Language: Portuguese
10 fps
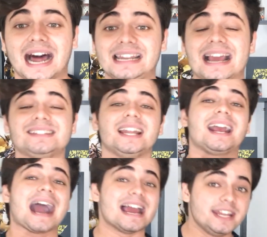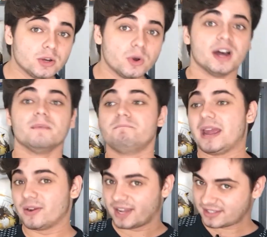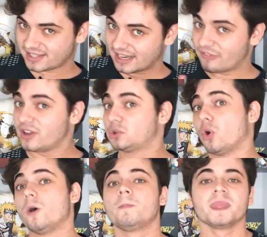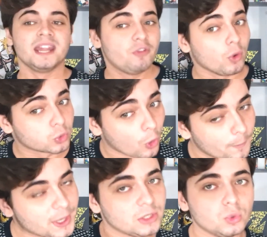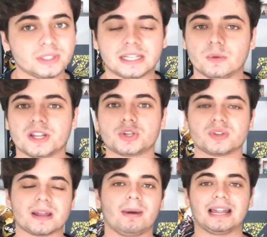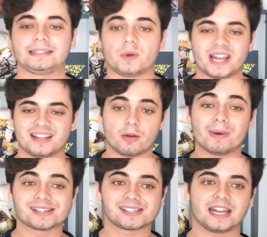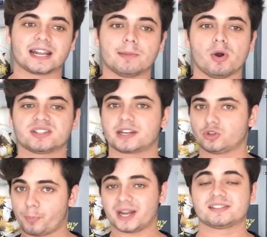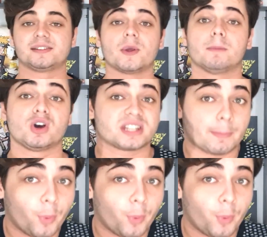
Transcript: Aliás, ele caiu meio que se levantou e voltou pra luta, não deixou se abalar e tal. É, é uma cena que mostra superação, que mostra